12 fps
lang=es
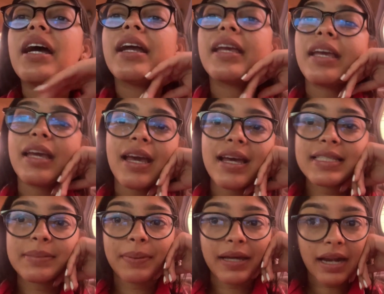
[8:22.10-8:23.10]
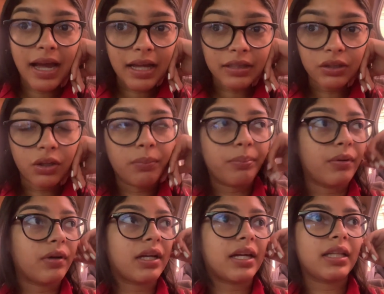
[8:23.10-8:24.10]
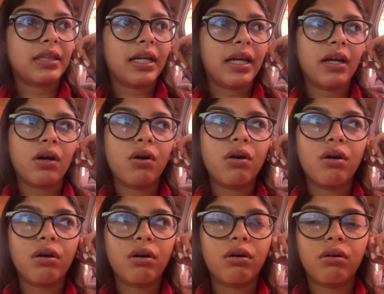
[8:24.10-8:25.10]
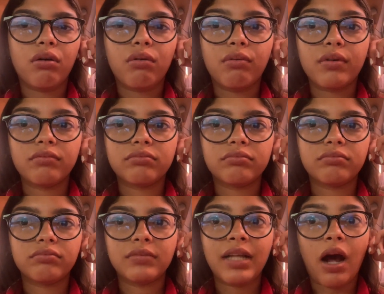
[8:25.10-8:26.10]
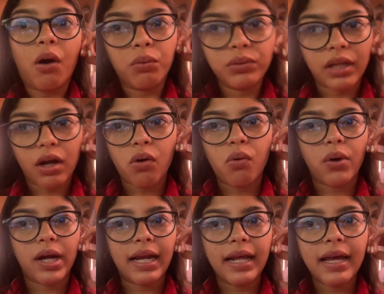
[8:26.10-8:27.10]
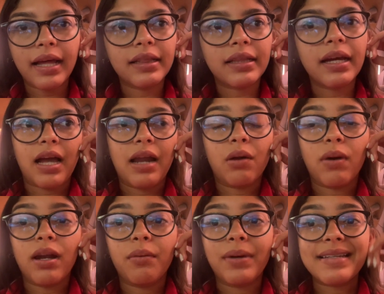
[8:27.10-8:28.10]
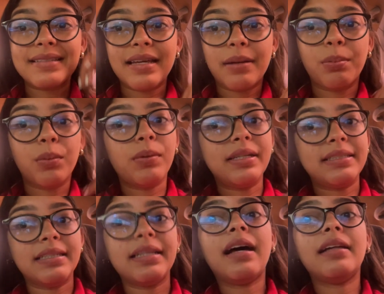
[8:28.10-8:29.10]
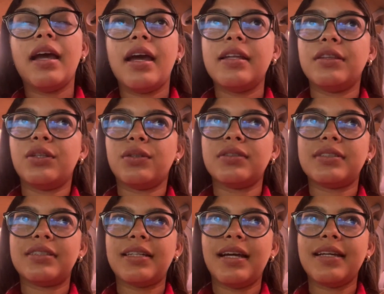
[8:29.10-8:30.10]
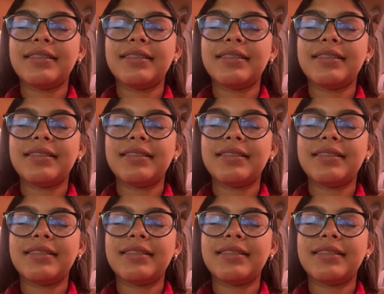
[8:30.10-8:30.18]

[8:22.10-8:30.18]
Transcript: aquí esperando porque tengo una junta con un cliente al cual le voy a hacer publicidad. Entonces,